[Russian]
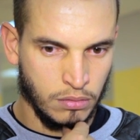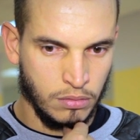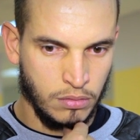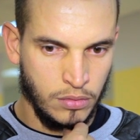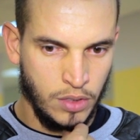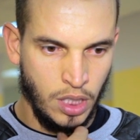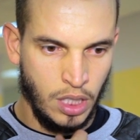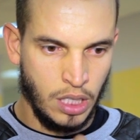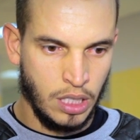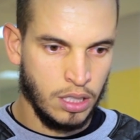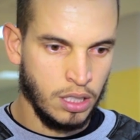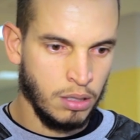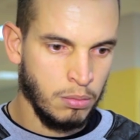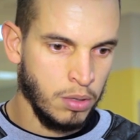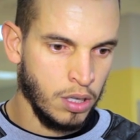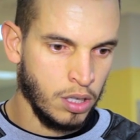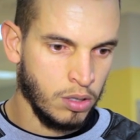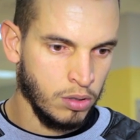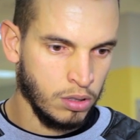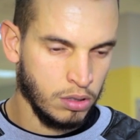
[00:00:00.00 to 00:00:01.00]
Не,
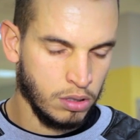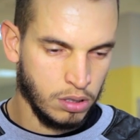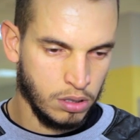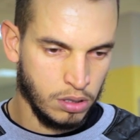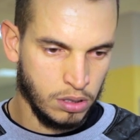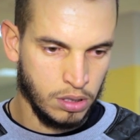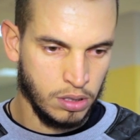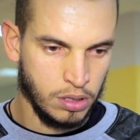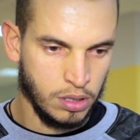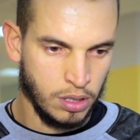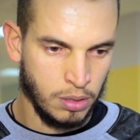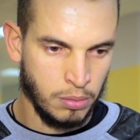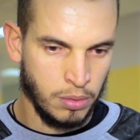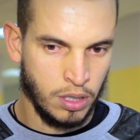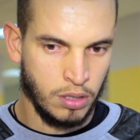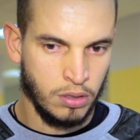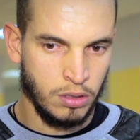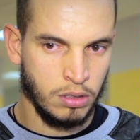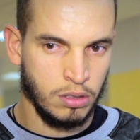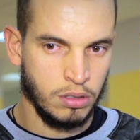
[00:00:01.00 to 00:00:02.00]
наоборот.
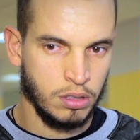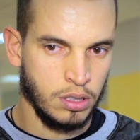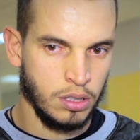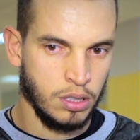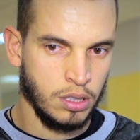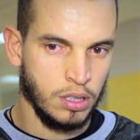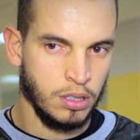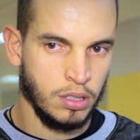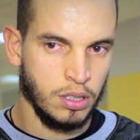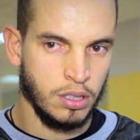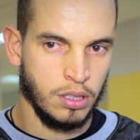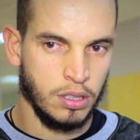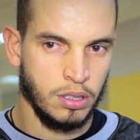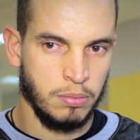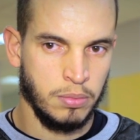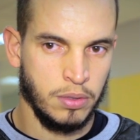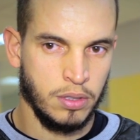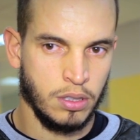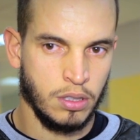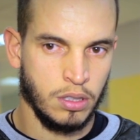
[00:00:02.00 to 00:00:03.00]
Наоборот, э,
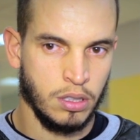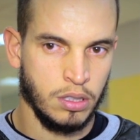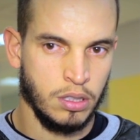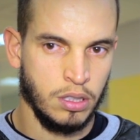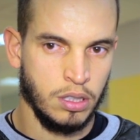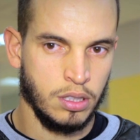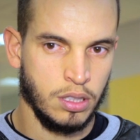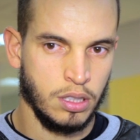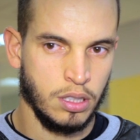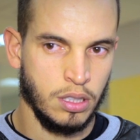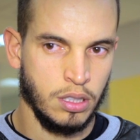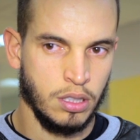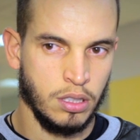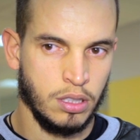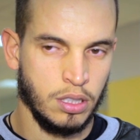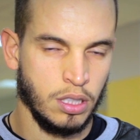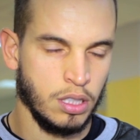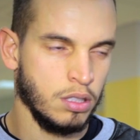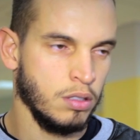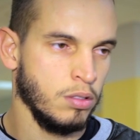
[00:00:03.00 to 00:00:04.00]
психологически
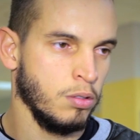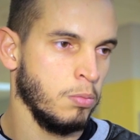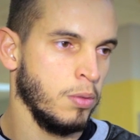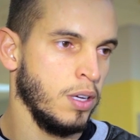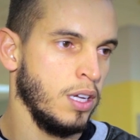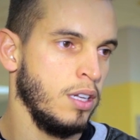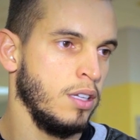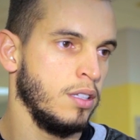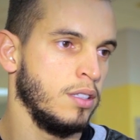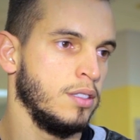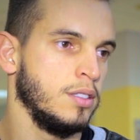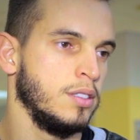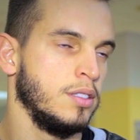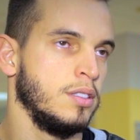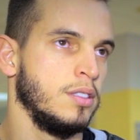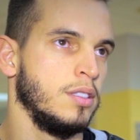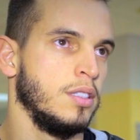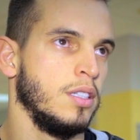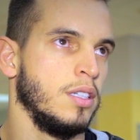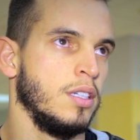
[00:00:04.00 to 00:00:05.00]
сейчас нормально.
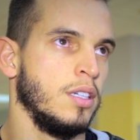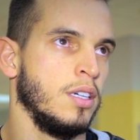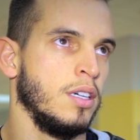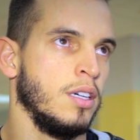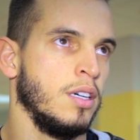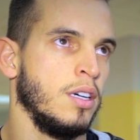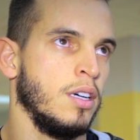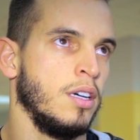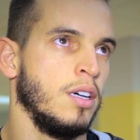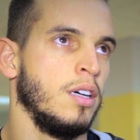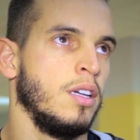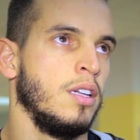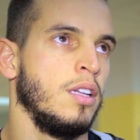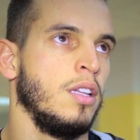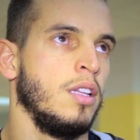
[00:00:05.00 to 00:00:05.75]
Э,